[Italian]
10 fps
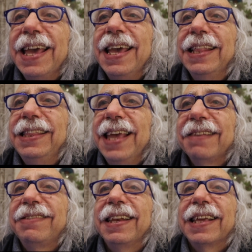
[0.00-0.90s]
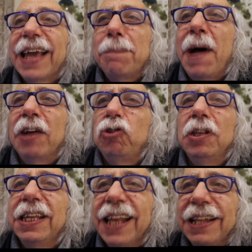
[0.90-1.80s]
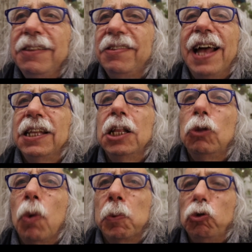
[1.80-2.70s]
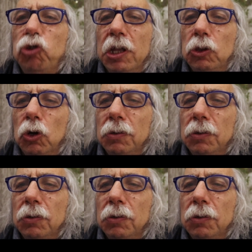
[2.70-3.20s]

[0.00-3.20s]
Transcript: e di essere capace di realizzare nel tuo progetto?